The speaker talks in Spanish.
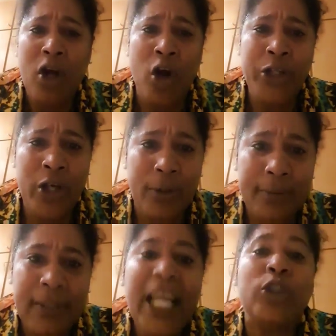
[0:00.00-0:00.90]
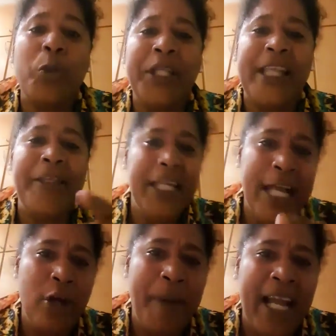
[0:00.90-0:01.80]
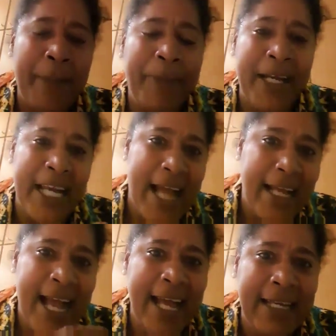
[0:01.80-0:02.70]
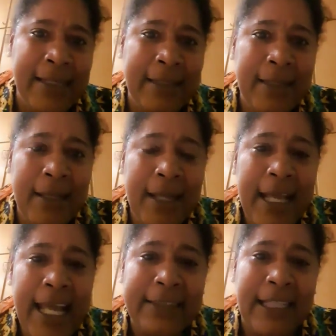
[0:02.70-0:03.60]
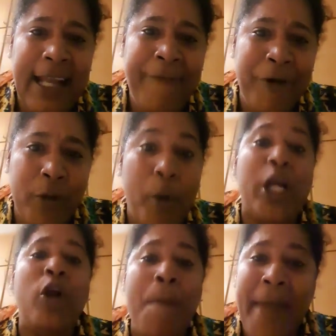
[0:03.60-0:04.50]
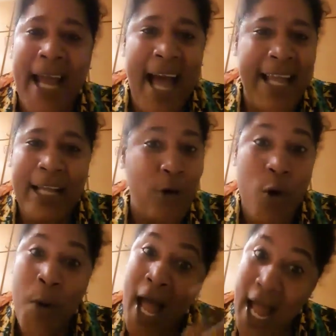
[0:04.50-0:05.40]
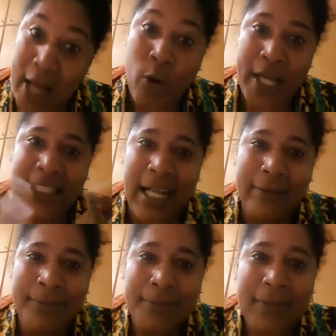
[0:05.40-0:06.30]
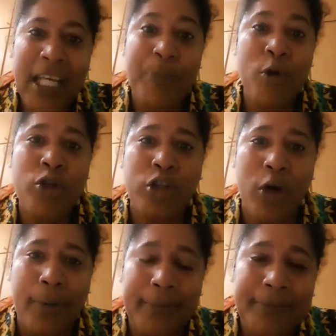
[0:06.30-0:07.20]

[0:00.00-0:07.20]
Coño, ¿y tuviste dinero para recargar el teléfono, porque los megas en Cuba cuestan, y mucho.